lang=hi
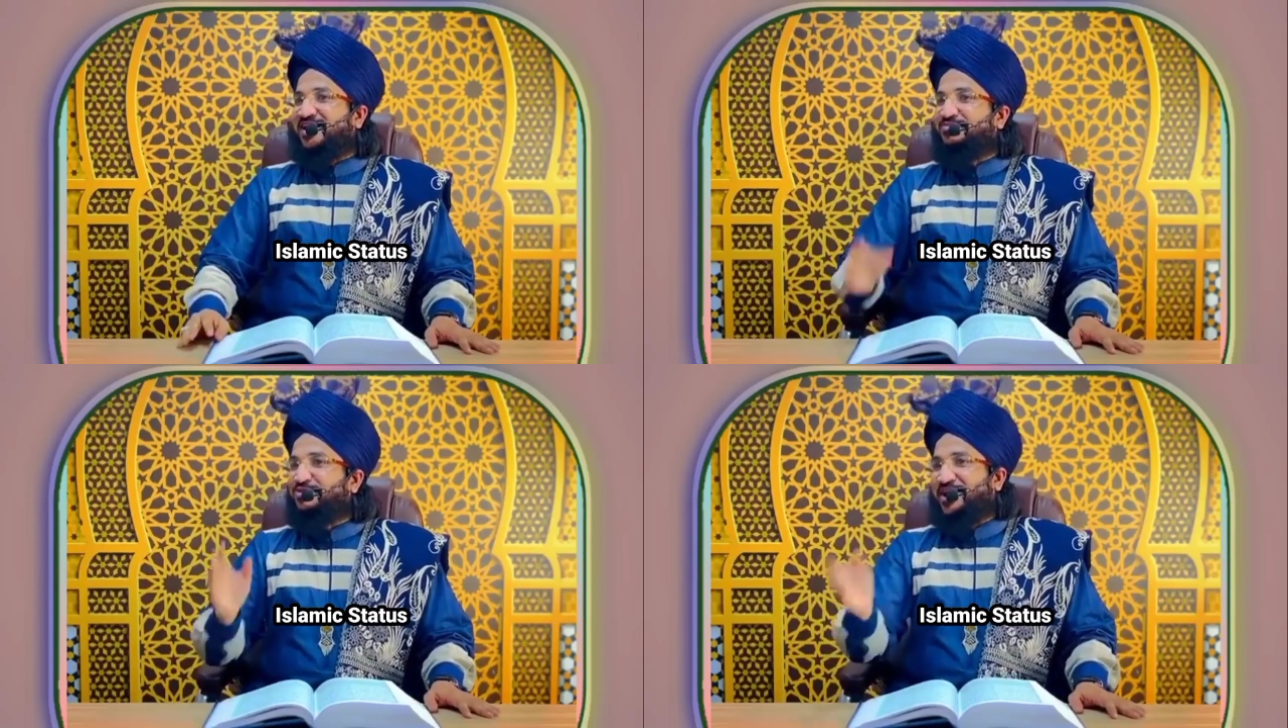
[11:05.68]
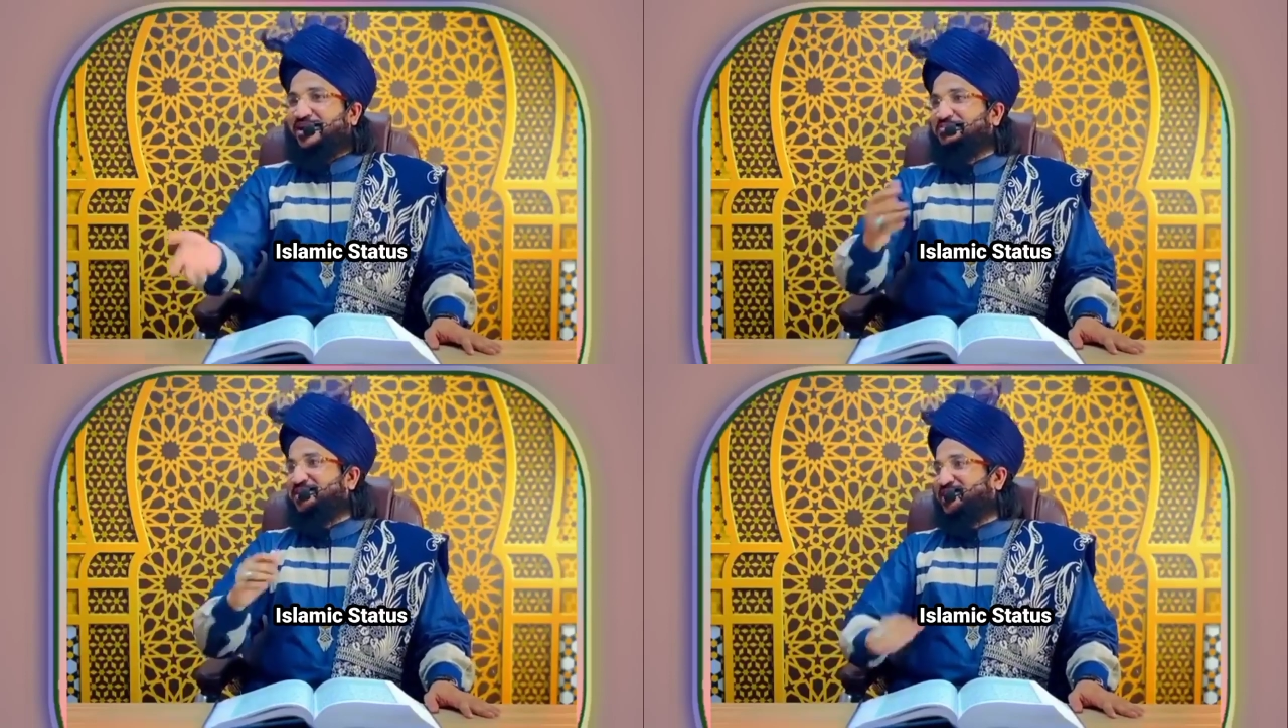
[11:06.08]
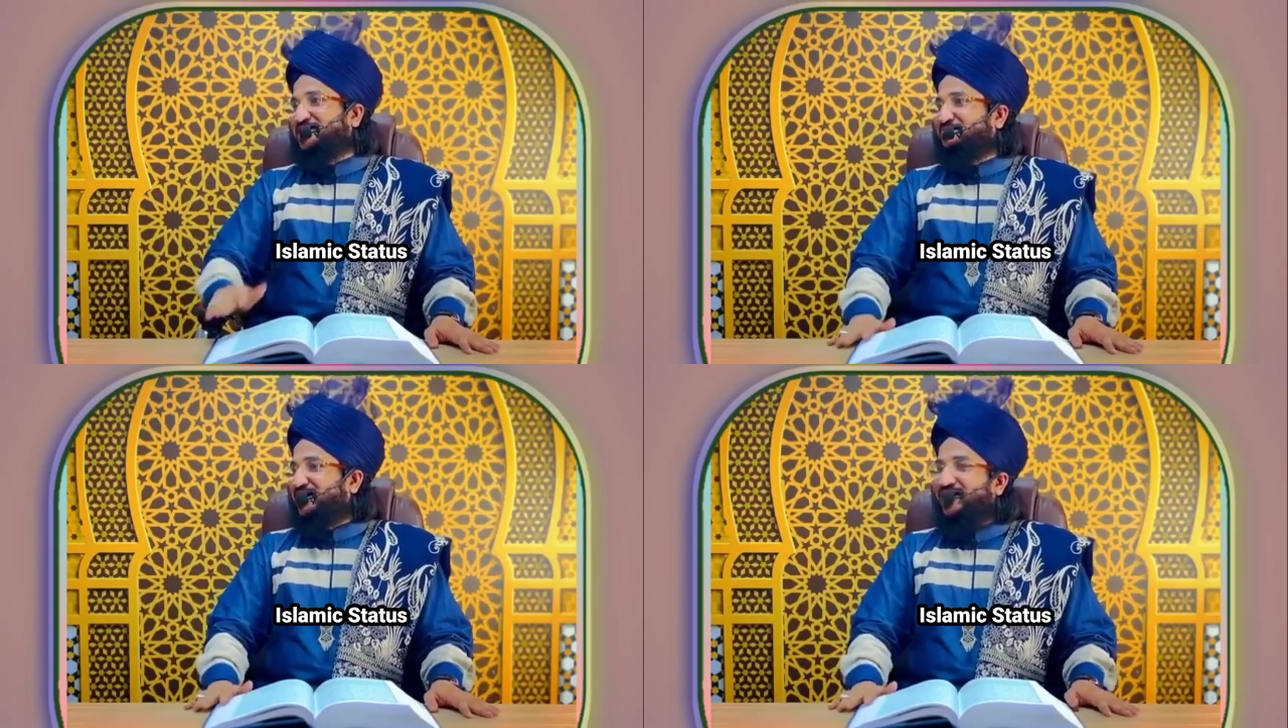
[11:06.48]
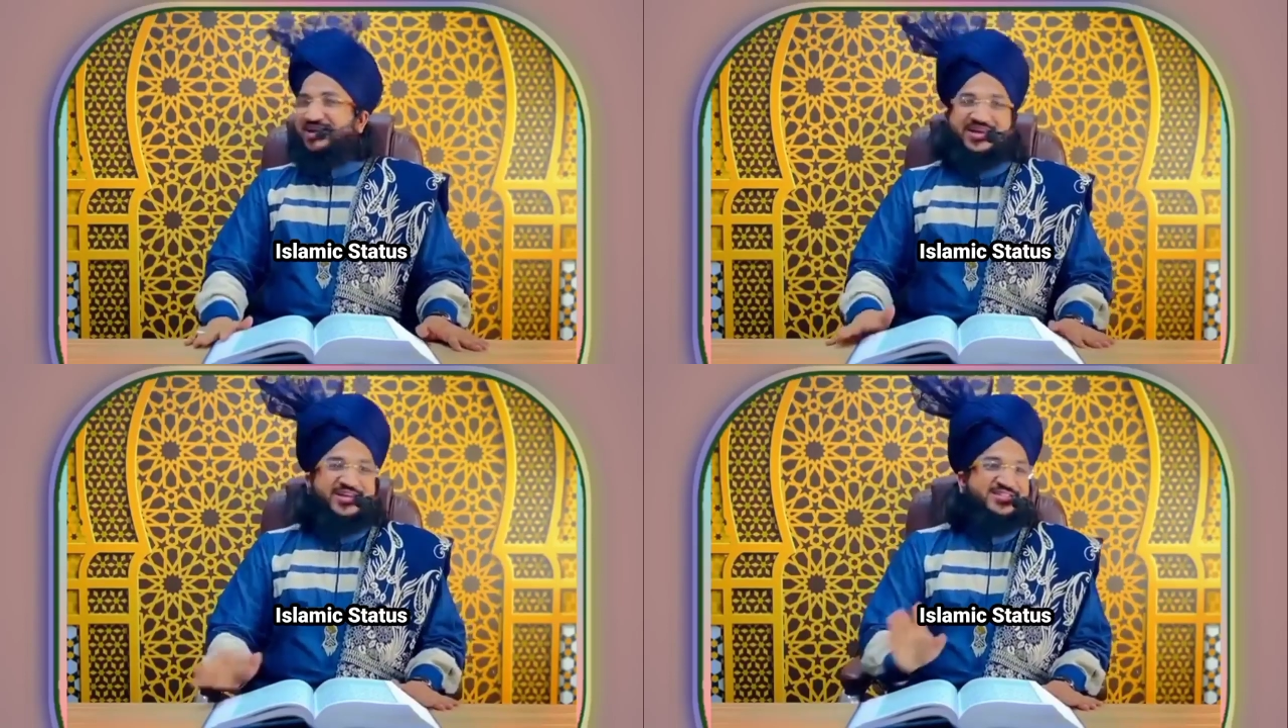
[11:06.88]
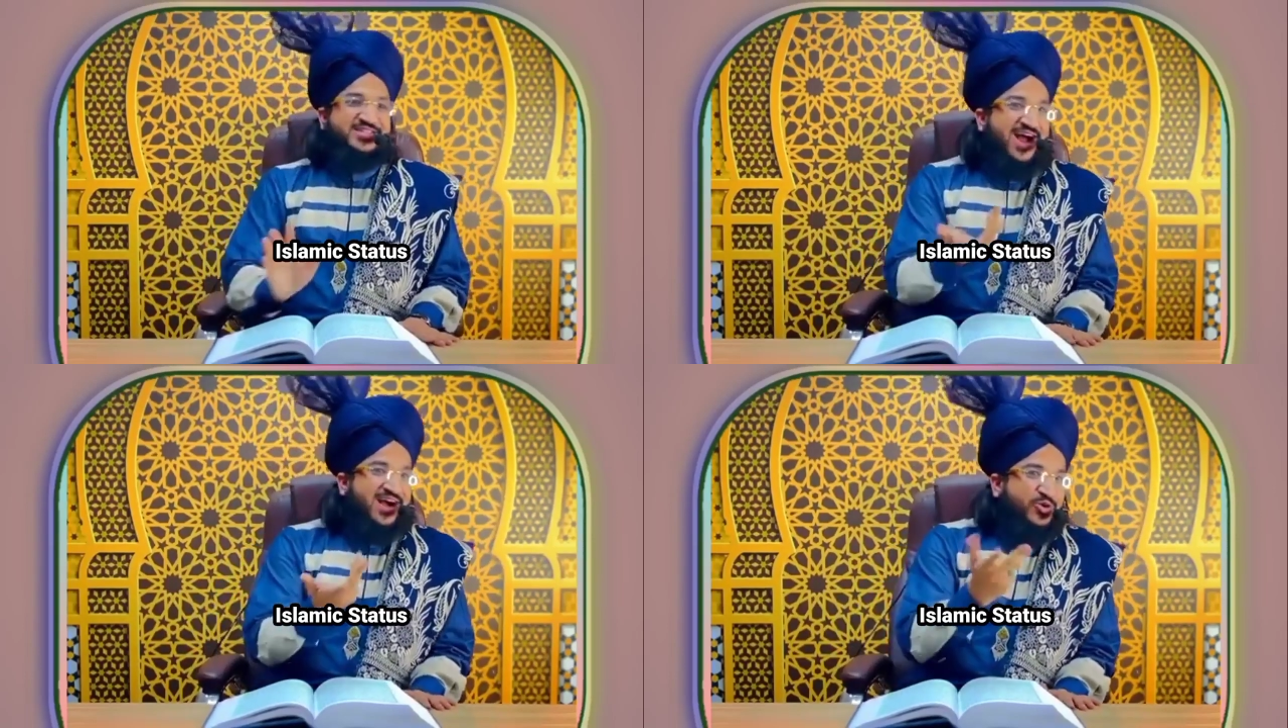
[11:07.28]
रहा अबू लहब भी करीब रहा
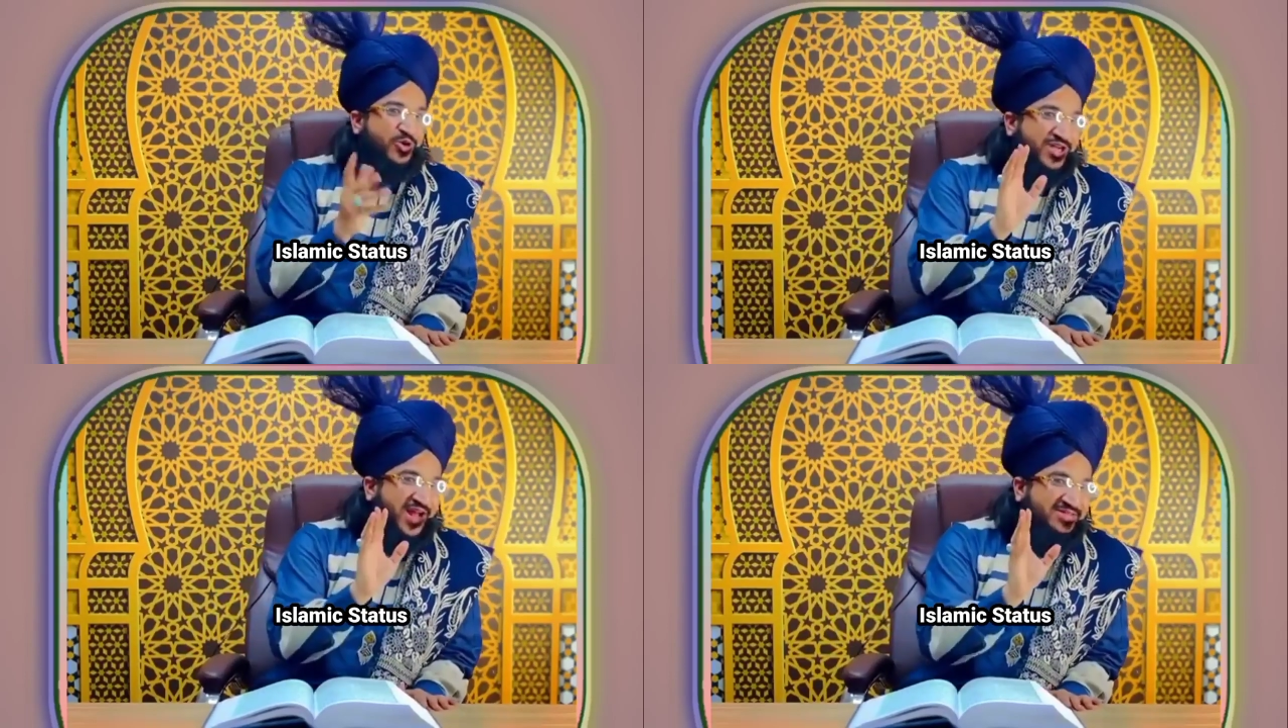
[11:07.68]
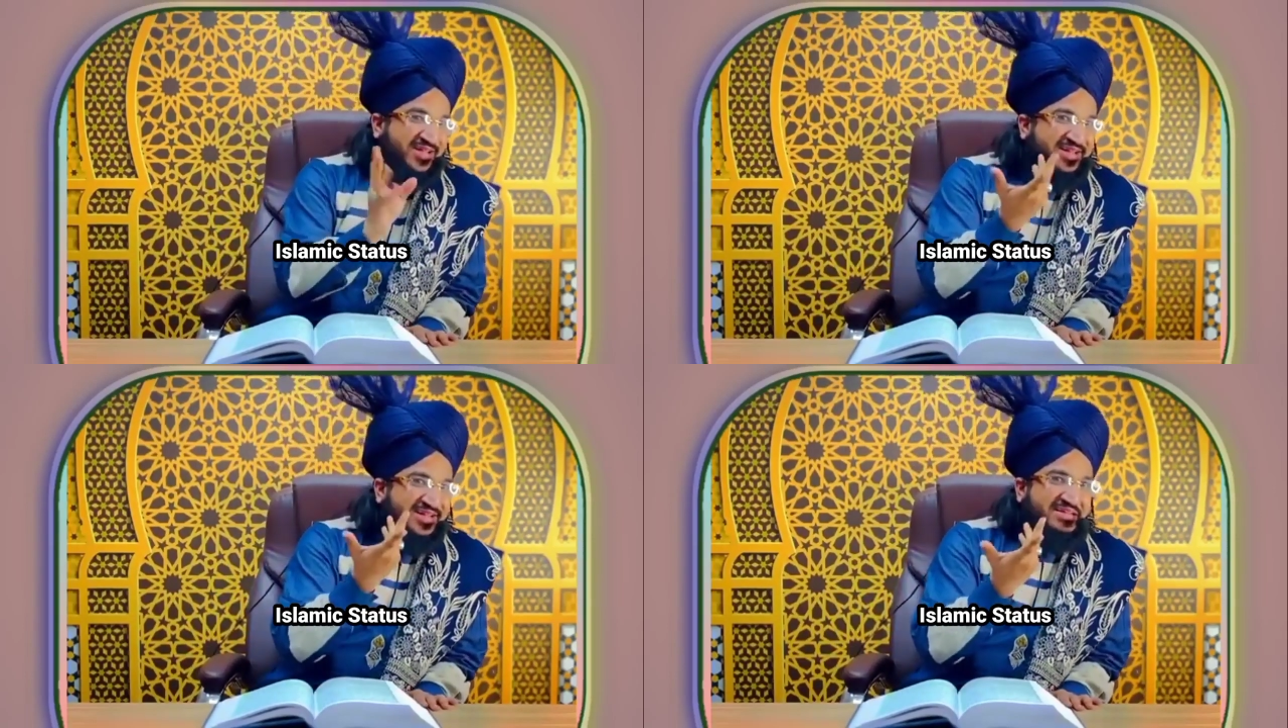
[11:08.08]
लेकिन चिराग रोशन